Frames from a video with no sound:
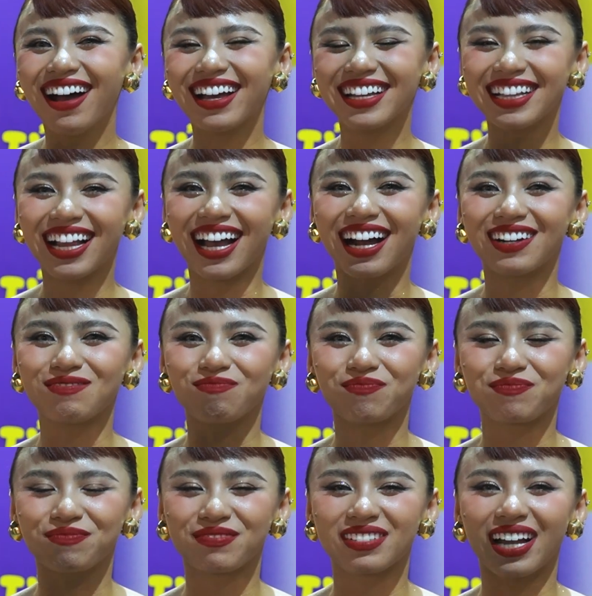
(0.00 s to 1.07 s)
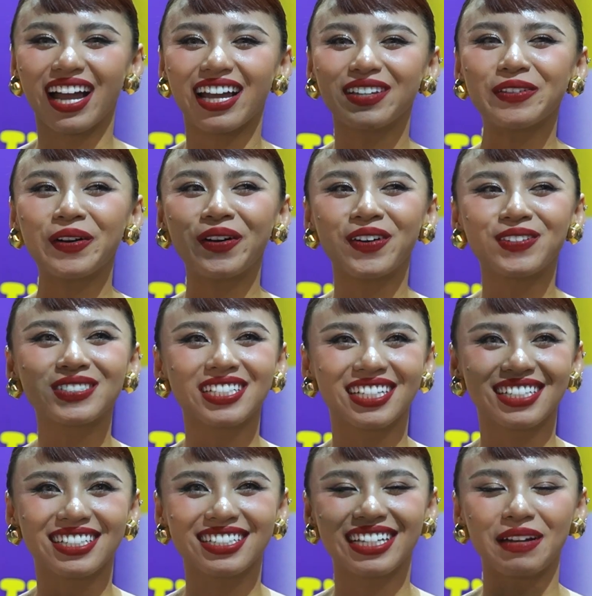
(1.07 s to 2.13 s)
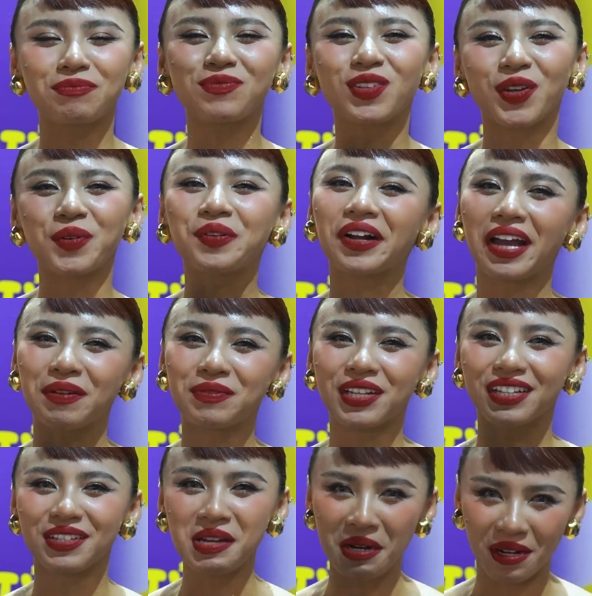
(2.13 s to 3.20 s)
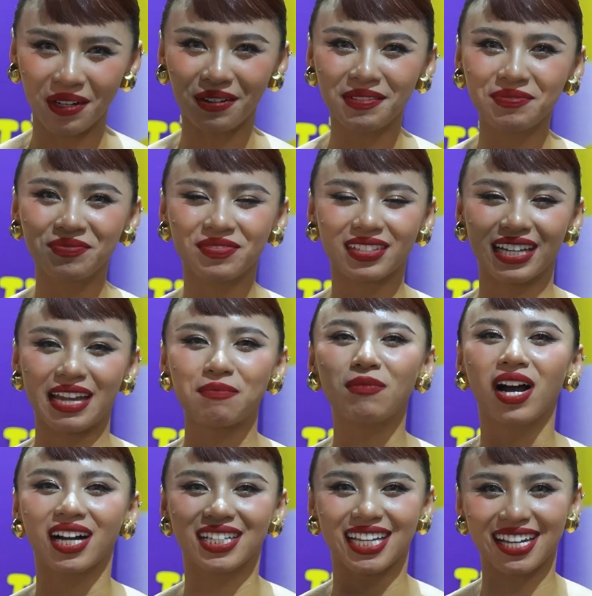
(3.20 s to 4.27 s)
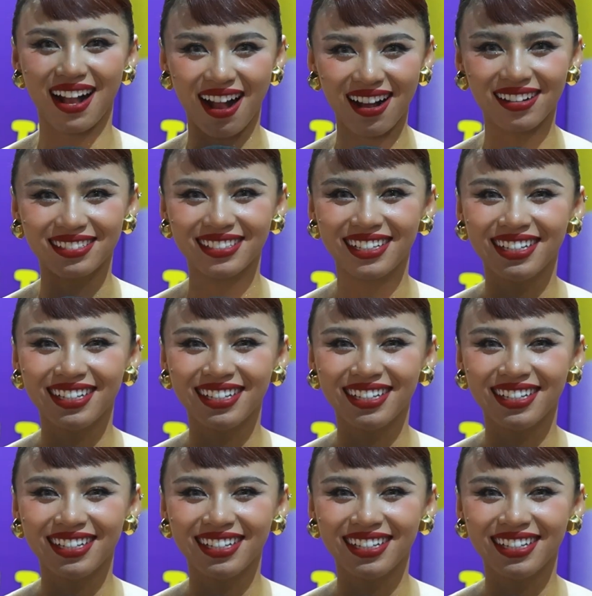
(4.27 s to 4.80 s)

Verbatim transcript: ý là ai vô thì nhắm chịu được em thì vô thì em bận vậy đó